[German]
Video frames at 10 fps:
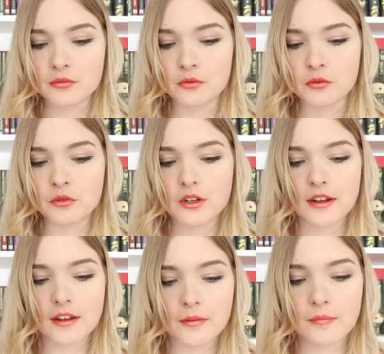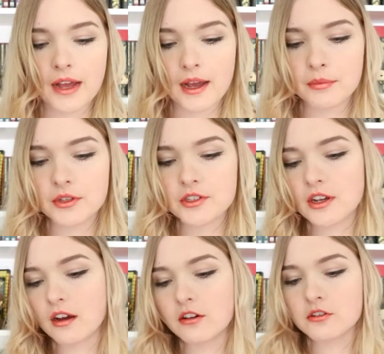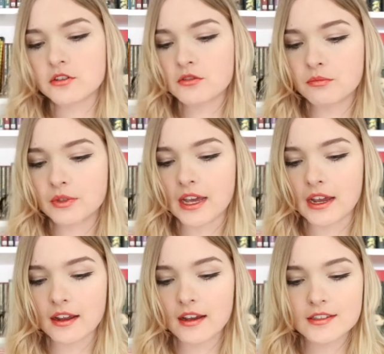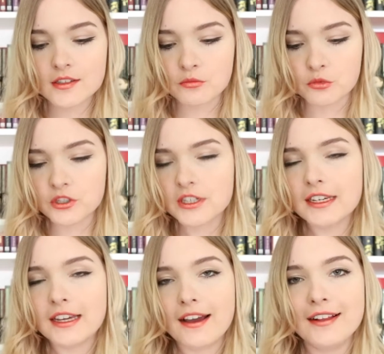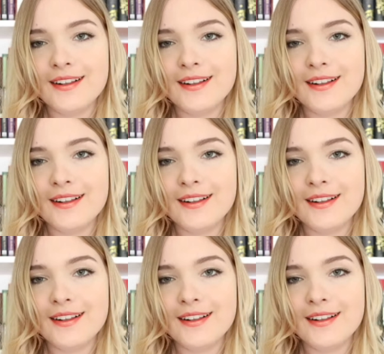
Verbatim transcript: Buch ähm, habe ich aus Biancas Bücherregal.